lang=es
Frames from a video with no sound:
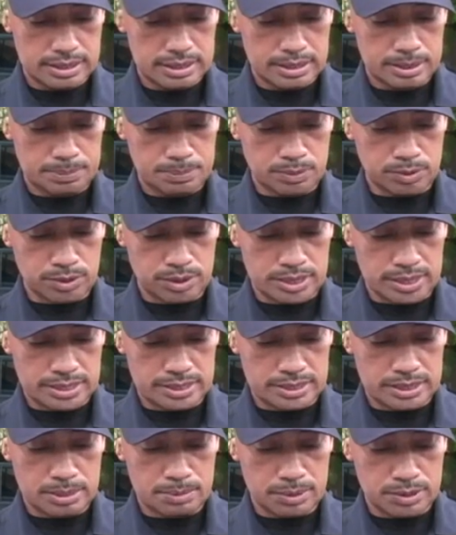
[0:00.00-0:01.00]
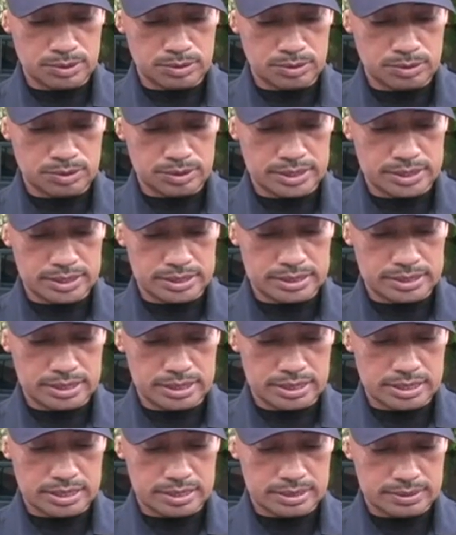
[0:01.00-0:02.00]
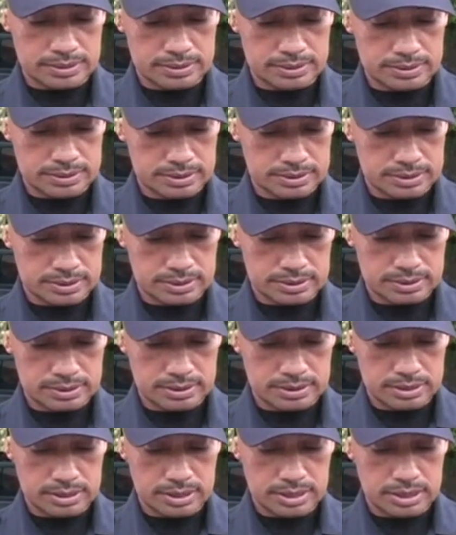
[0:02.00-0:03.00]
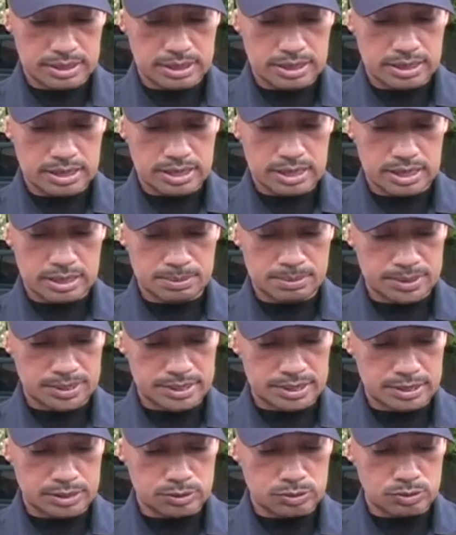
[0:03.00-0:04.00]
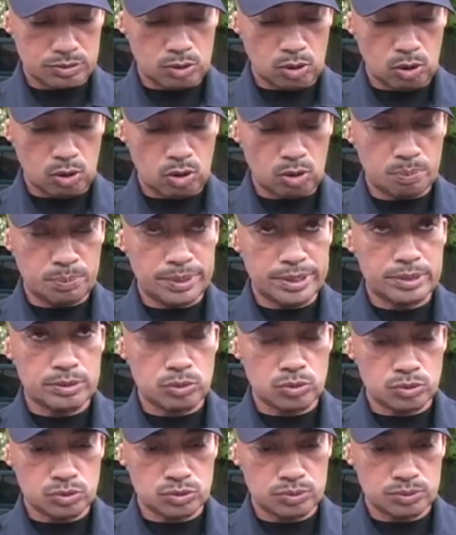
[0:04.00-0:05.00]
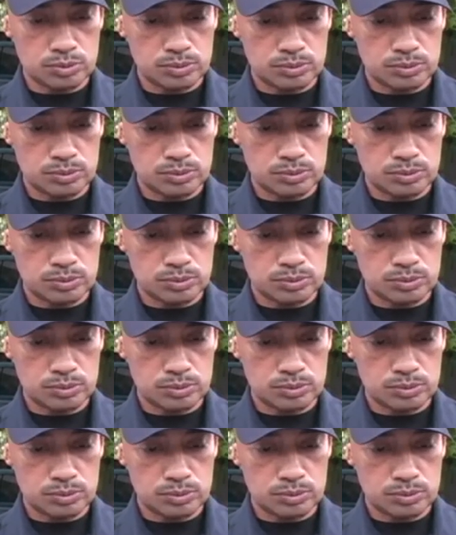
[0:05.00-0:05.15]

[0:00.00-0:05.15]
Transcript: Y por la intimación es a Jaime de Jesús López Cruz.